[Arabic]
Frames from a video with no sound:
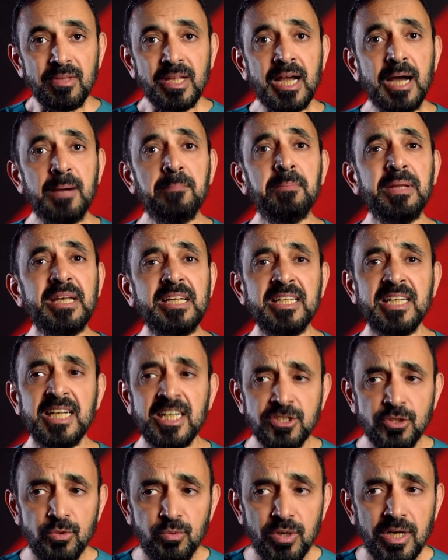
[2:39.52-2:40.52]
اما
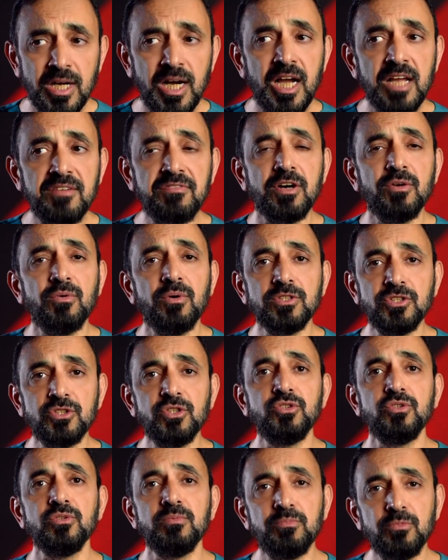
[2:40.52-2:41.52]
العلاج الوقائي فهو
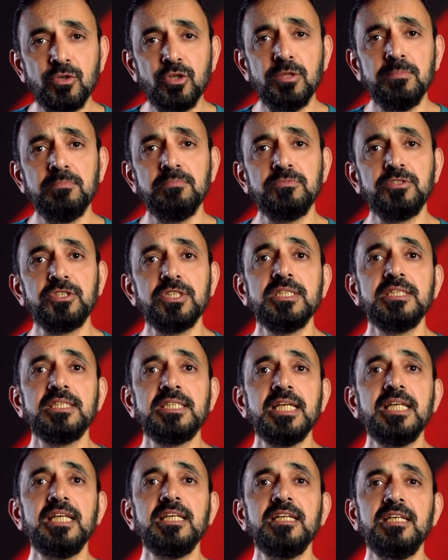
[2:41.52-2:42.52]
جزء مهم
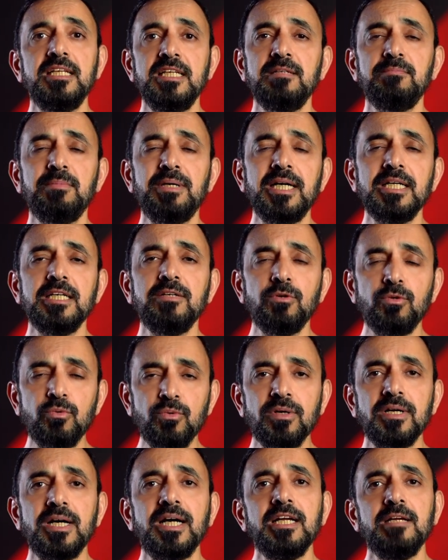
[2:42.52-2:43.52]
جدا للحمايه
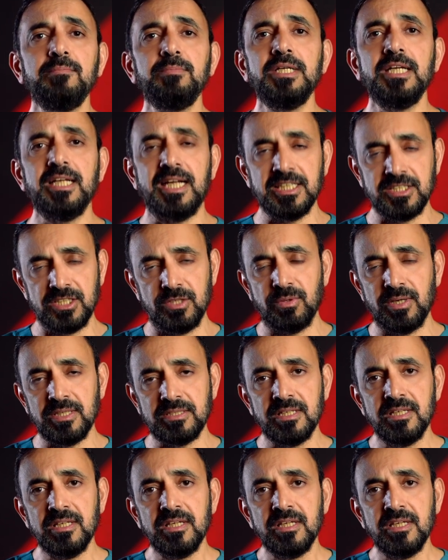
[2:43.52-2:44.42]
والوقايه من الحصوات.